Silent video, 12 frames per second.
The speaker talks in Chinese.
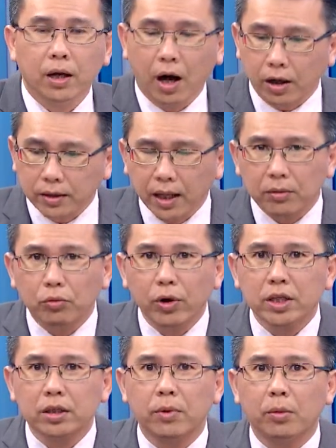好，那
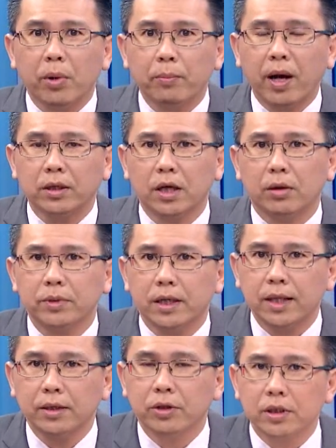为什么没办法像我们在
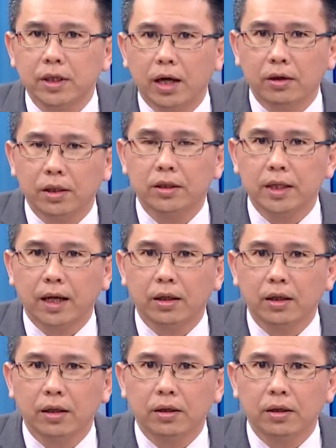三月七号跟你讲？